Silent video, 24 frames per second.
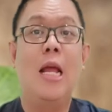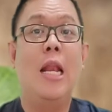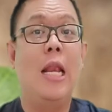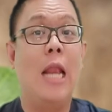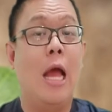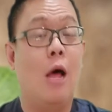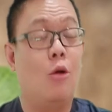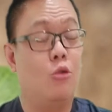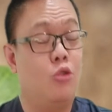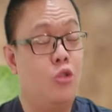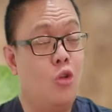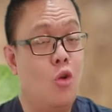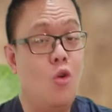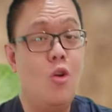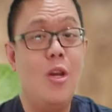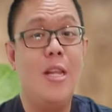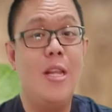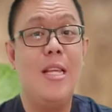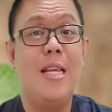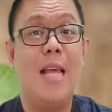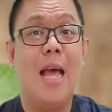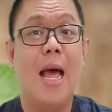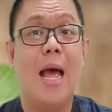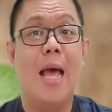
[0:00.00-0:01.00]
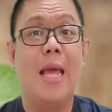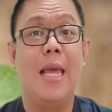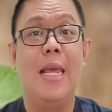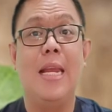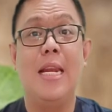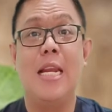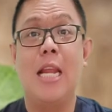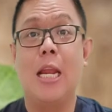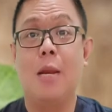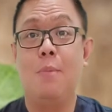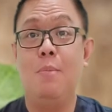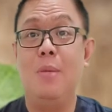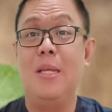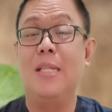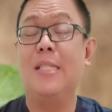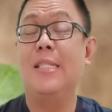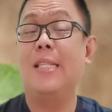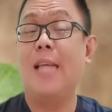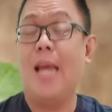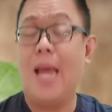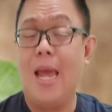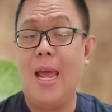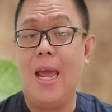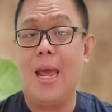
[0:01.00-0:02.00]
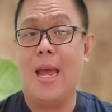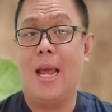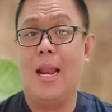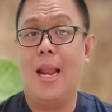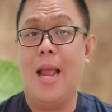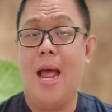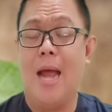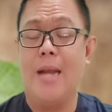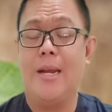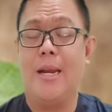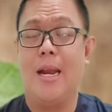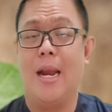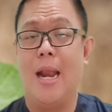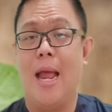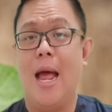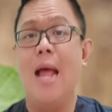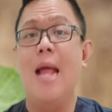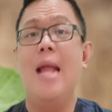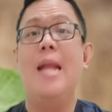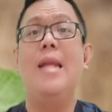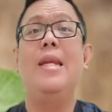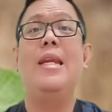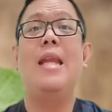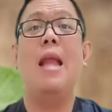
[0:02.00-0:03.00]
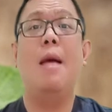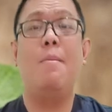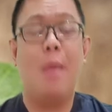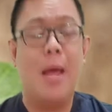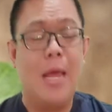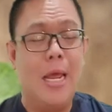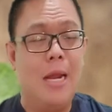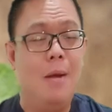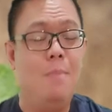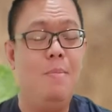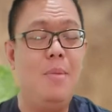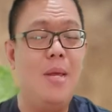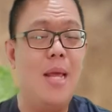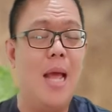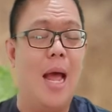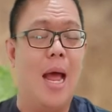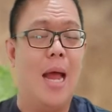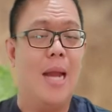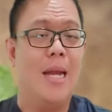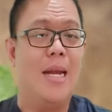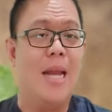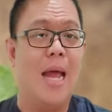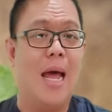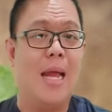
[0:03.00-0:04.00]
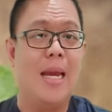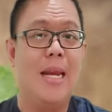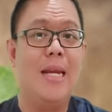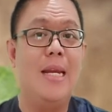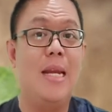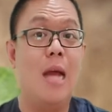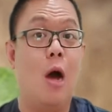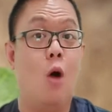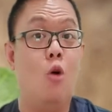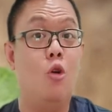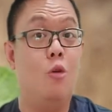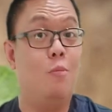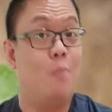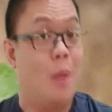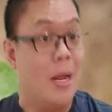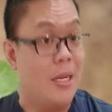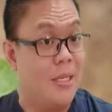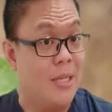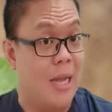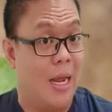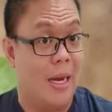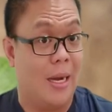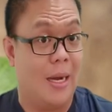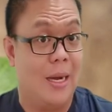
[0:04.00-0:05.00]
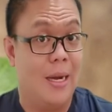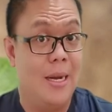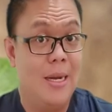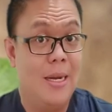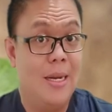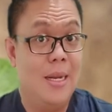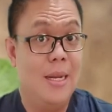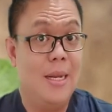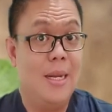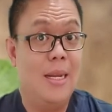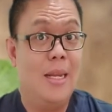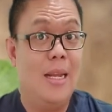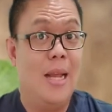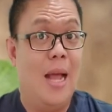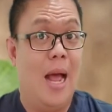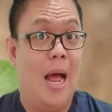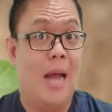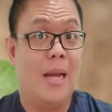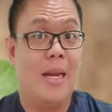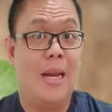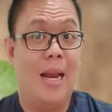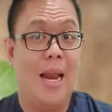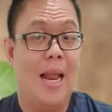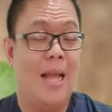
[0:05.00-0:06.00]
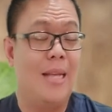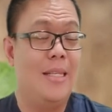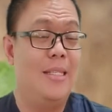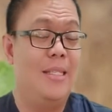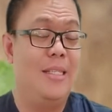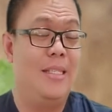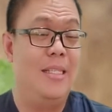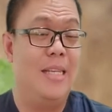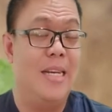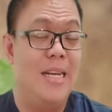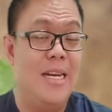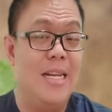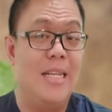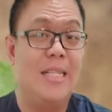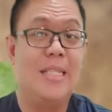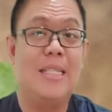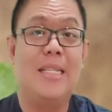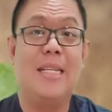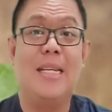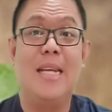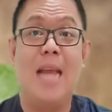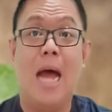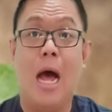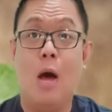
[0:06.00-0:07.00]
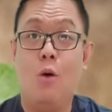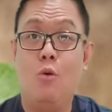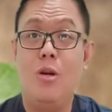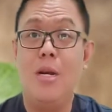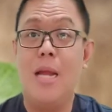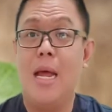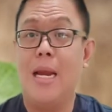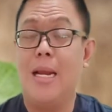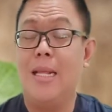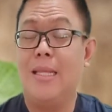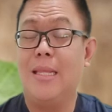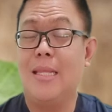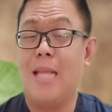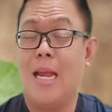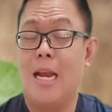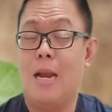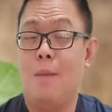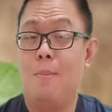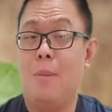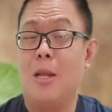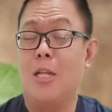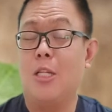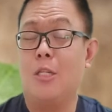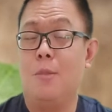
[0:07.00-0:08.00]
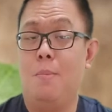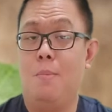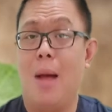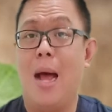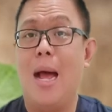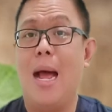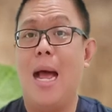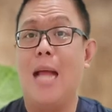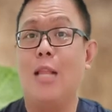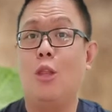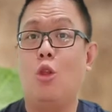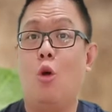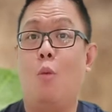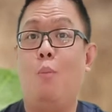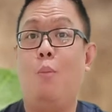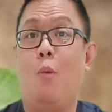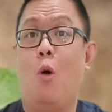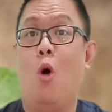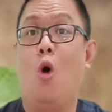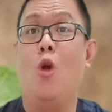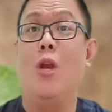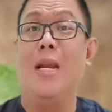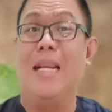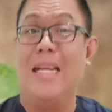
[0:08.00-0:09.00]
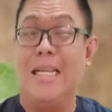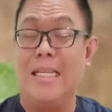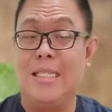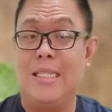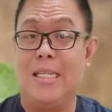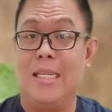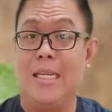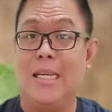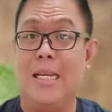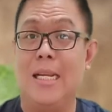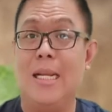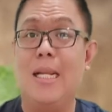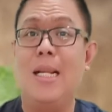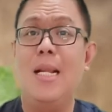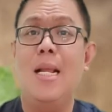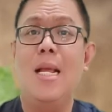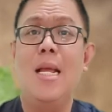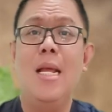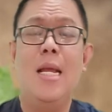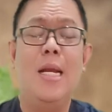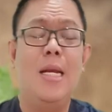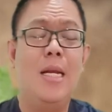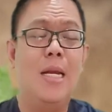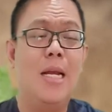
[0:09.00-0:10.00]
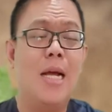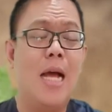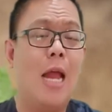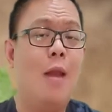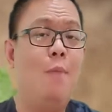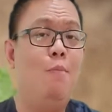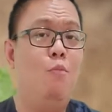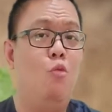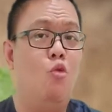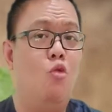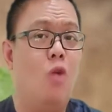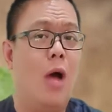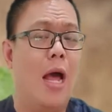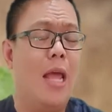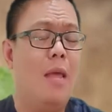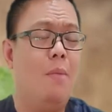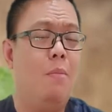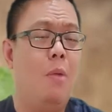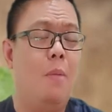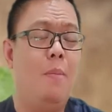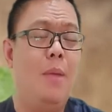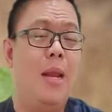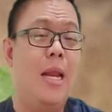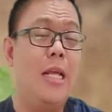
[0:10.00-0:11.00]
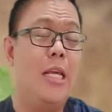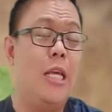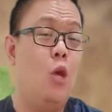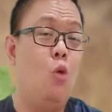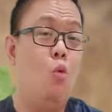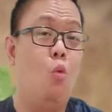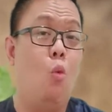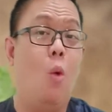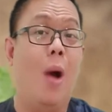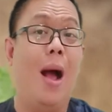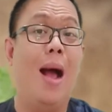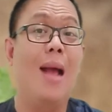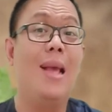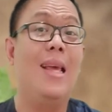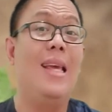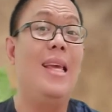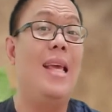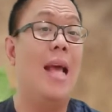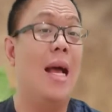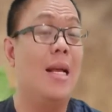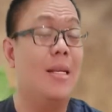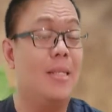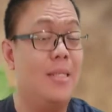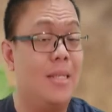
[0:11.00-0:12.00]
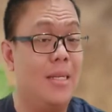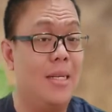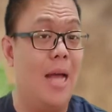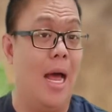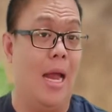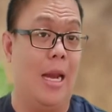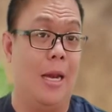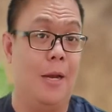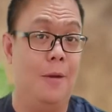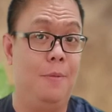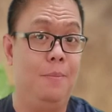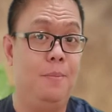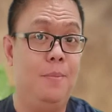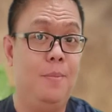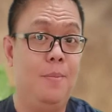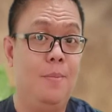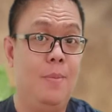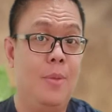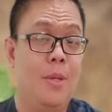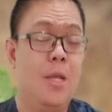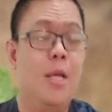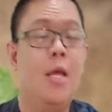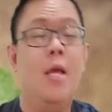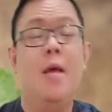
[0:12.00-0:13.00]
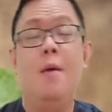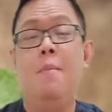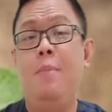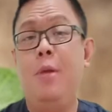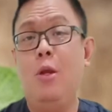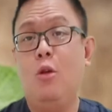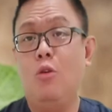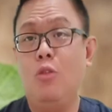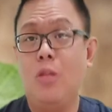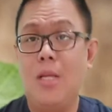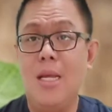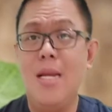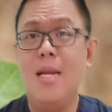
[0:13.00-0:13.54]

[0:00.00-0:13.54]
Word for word: Lausonia inermis L adalah nama ilmiah dari daun pacar. Adalah jenis daun dari tanaman semak atau pohon kecil dengan bunga yang memiliki wangi yang segar. Berikut